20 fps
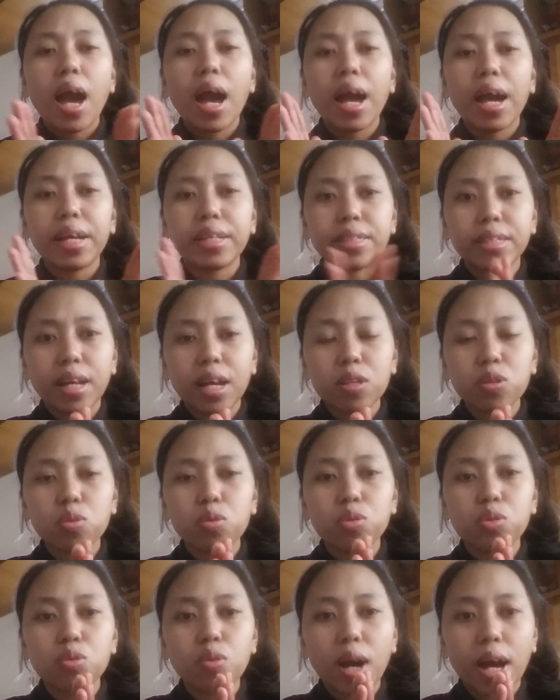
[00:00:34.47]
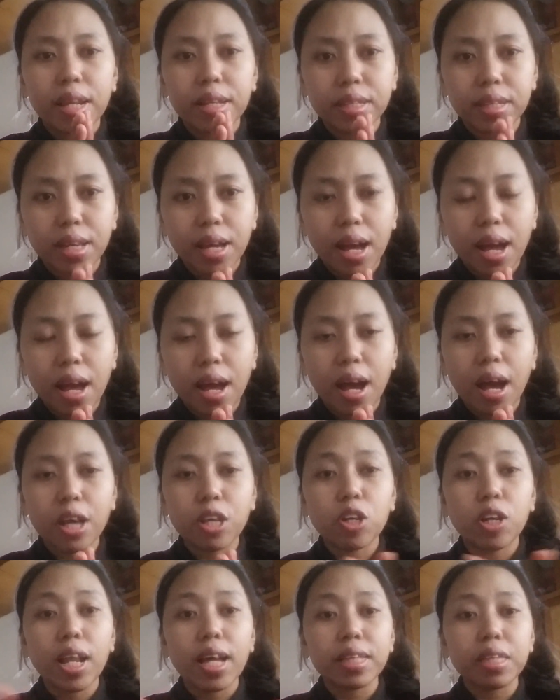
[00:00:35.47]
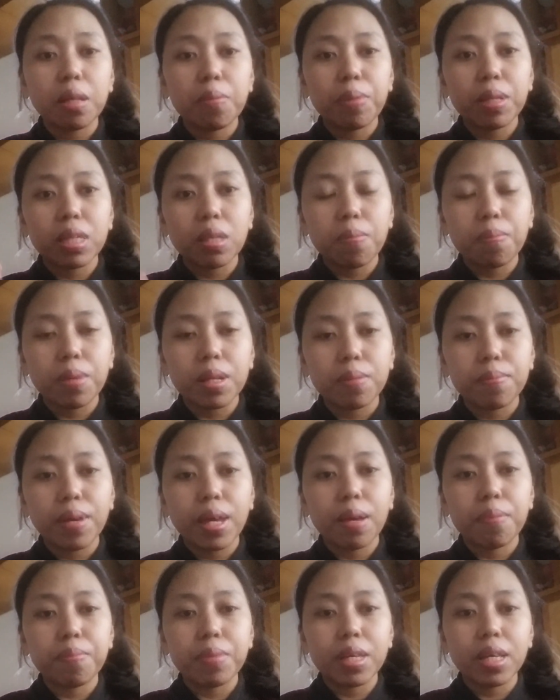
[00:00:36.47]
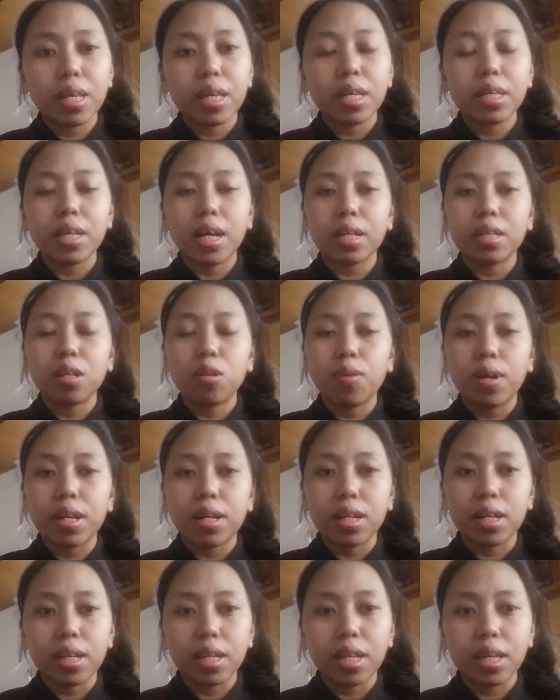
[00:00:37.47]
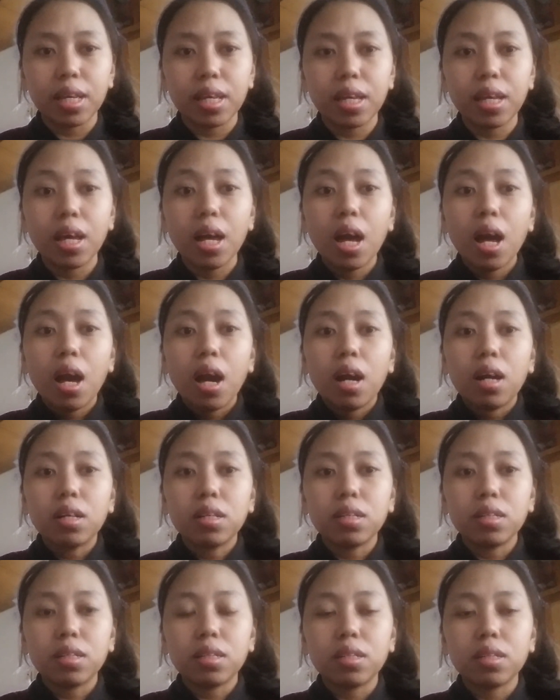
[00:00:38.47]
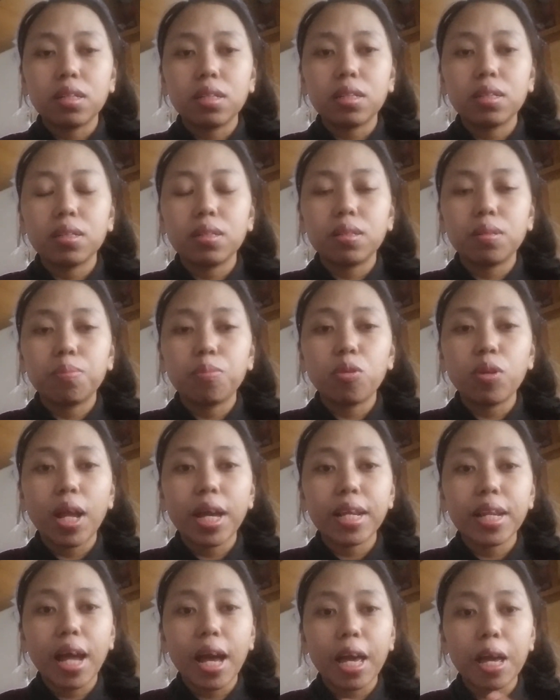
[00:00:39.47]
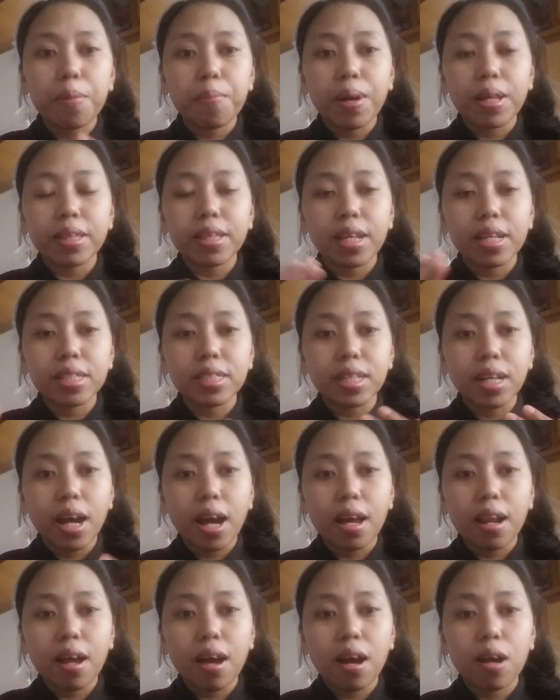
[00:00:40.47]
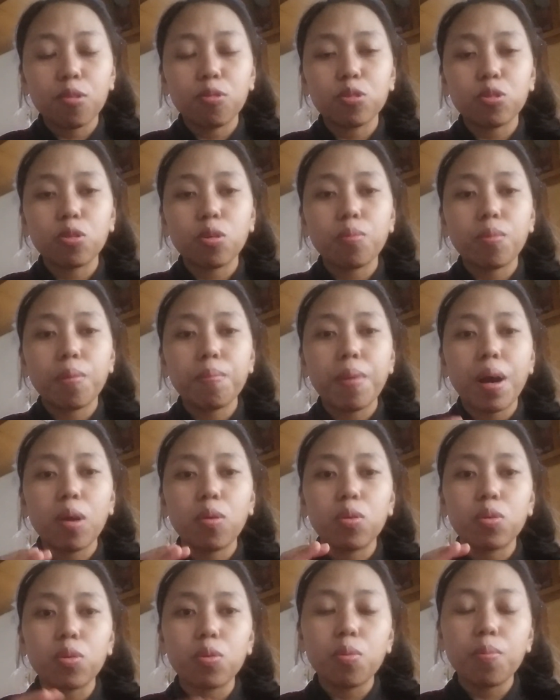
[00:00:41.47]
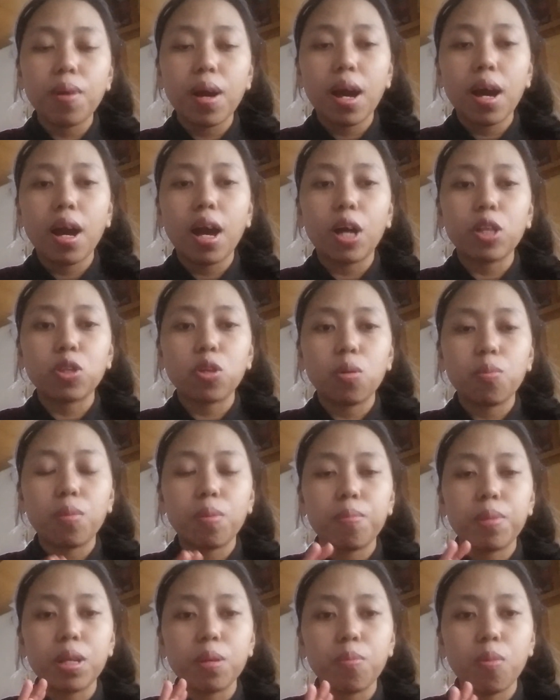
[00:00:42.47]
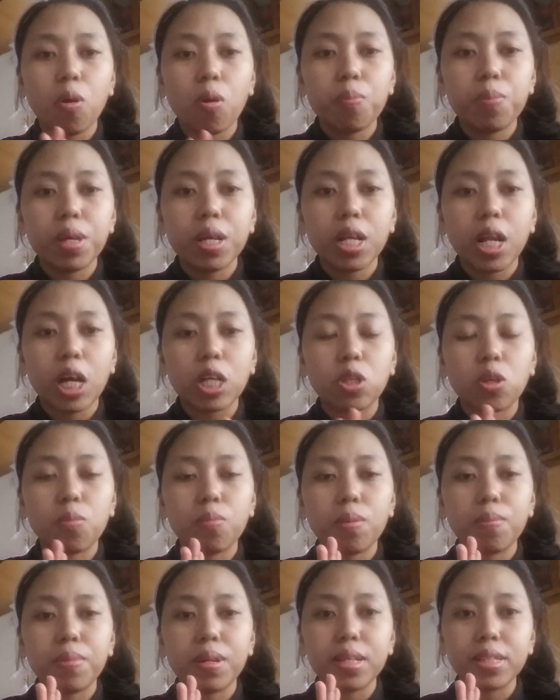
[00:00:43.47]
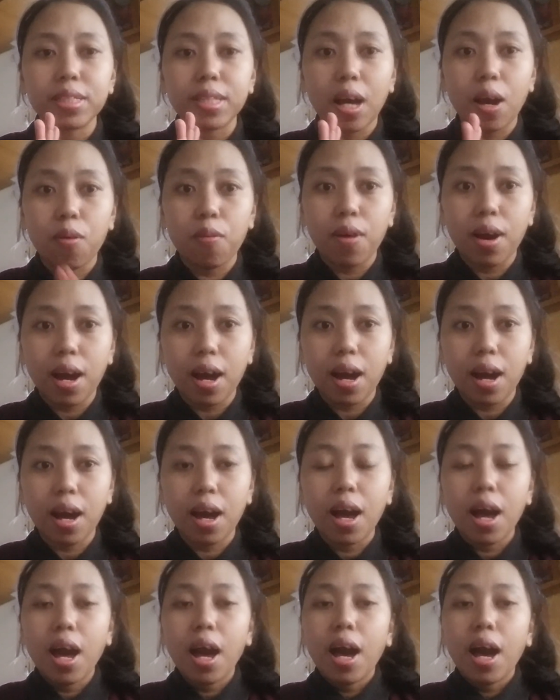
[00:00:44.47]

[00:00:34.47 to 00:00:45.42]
hanya tujuannya ayolah teman-teman BMI yang di luar negeri e, mulailah hemat dari sekarang untuk membangun rumah atau membeli mobil atau membeli sawah